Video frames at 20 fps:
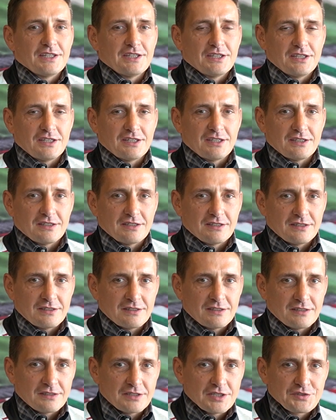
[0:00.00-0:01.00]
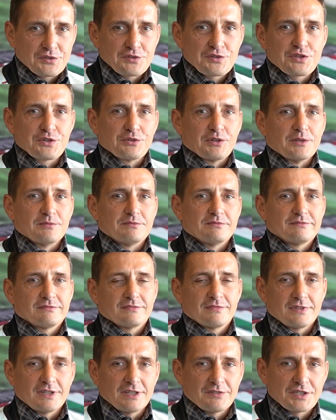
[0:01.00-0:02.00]
i nie sądziłem,
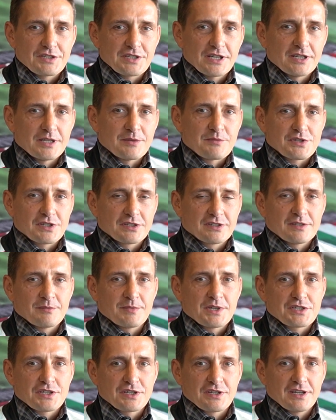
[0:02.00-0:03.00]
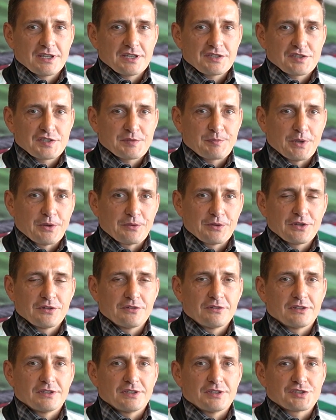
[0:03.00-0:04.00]
nie wiedziałem, że te marzenia się
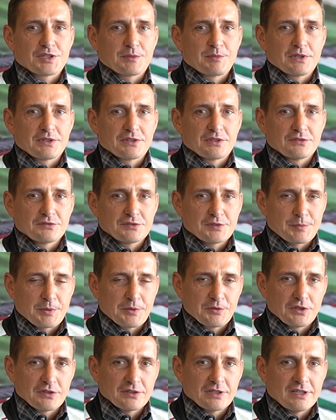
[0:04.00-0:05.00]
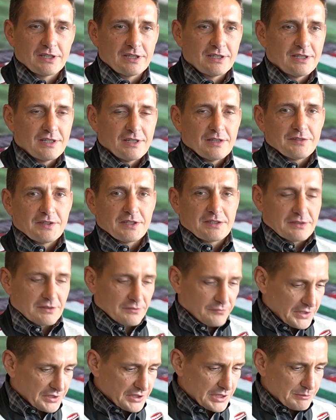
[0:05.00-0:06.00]
spełnią i że będą spełnione tak
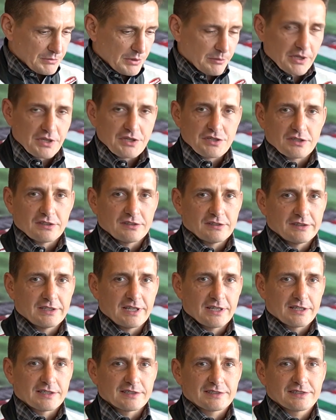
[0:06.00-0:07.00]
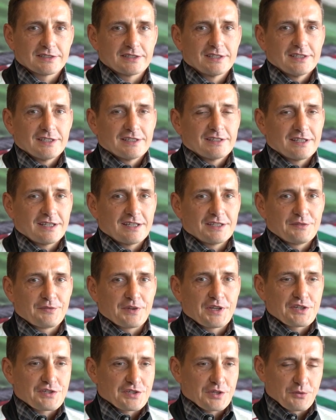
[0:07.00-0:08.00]
w jednym momencie, naraz, na
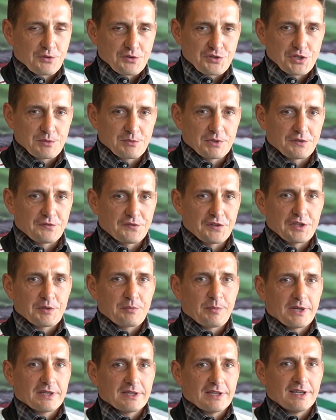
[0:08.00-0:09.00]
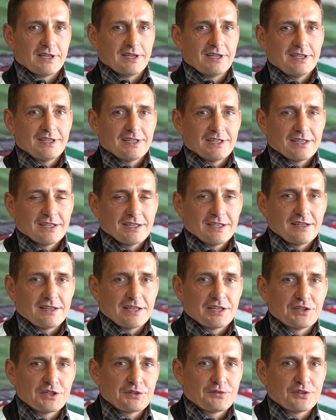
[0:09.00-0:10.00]
evencie. Łączymy ThinkPada,
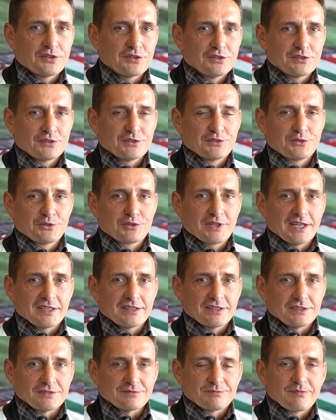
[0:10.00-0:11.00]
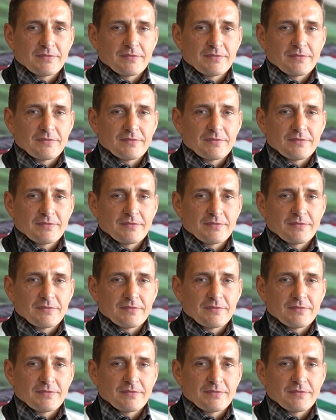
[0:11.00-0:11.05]
Lenovo, Ducati.